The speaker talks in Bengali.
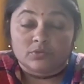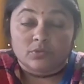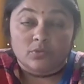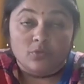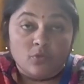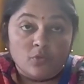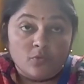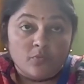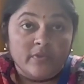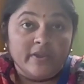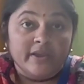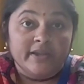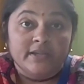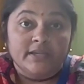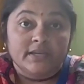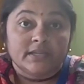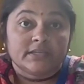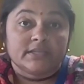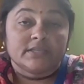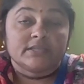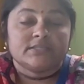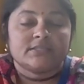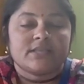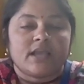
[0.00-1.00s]

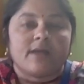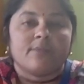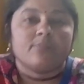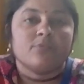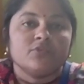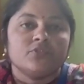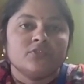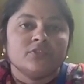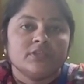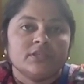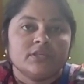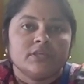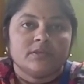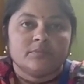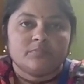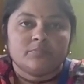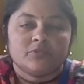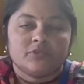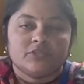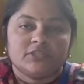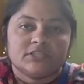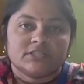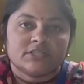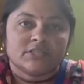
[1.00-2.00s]
ওভেনটাকে সাবন দিয়ে
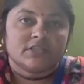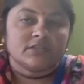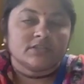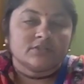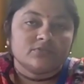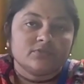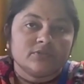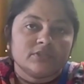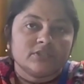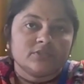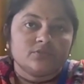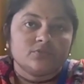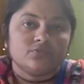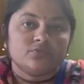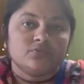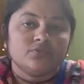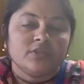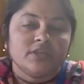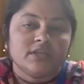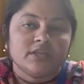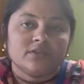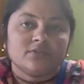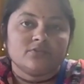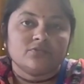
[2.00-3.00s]
পরিষ্কার করে
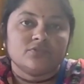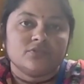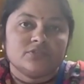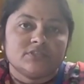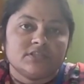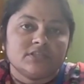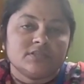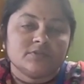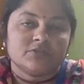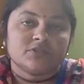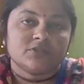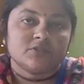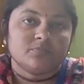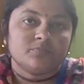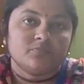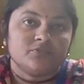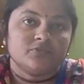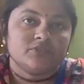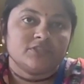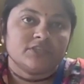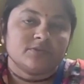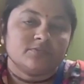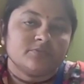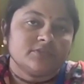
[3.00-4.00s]
ধুয়ে ঘষে সব
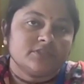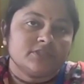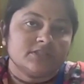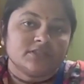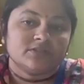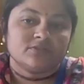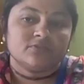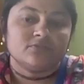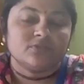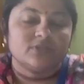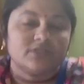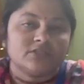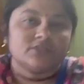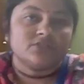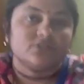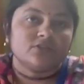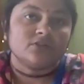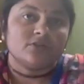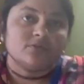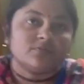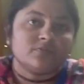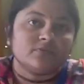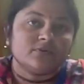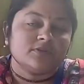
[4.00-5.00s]
কুচা পোছা করে জল
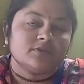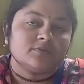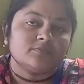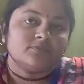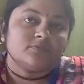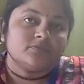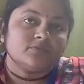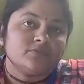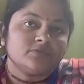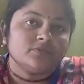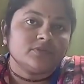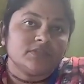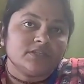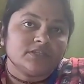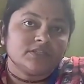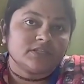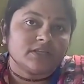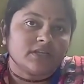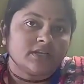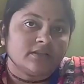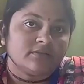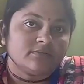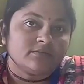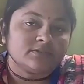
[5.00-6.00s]
ফল ভরে
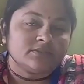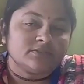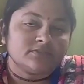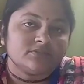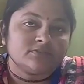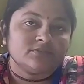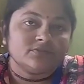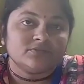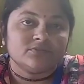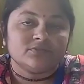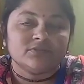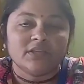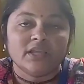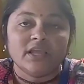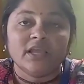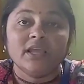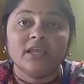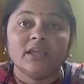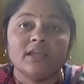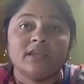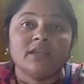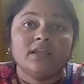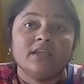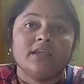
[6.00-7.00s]
থালা বাসন ধুয়ে
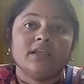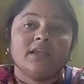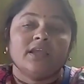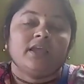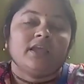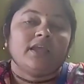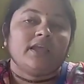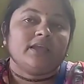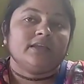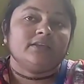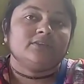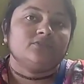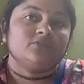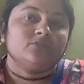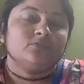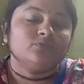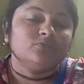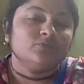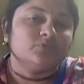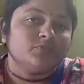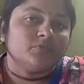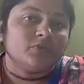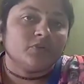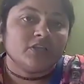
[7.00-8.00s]
একদম
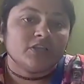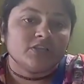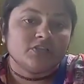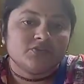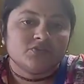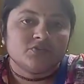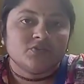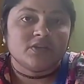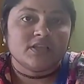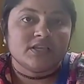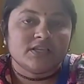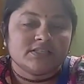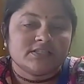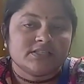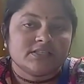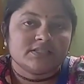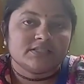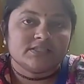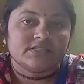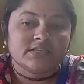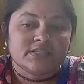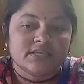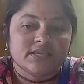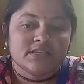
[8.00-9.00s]
উপরে চলে
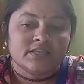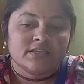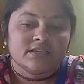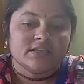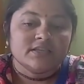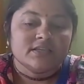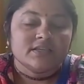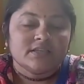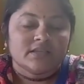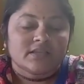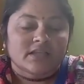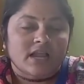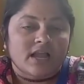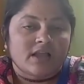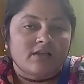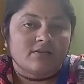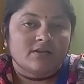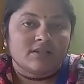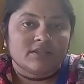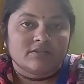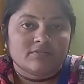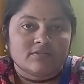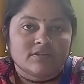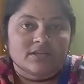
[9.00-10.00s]
এসেছি খাওয়া
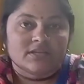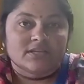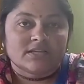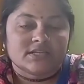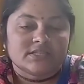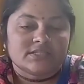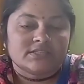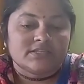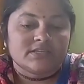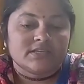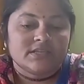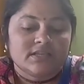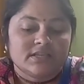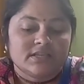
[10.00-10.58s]
দাওয়ার কাছে